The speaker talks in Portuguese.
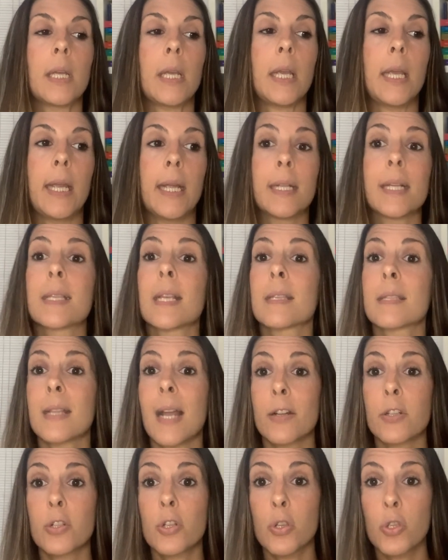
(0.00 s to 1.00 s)
É,
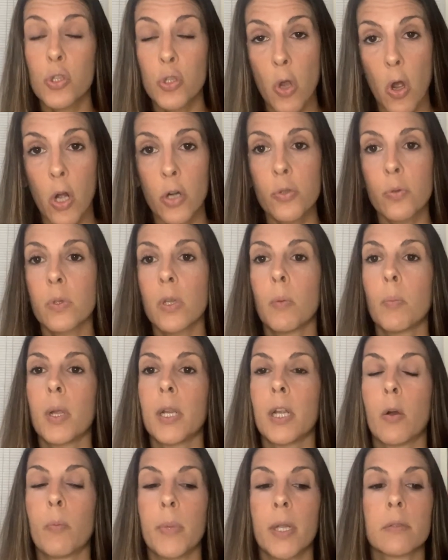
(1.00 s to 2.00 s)
necessidade de sódio
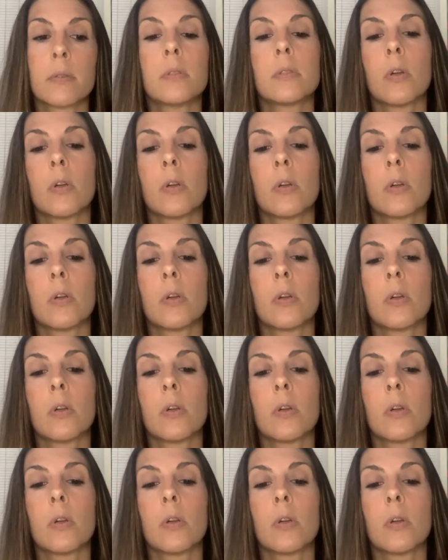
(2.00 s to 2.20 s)
também aumenta,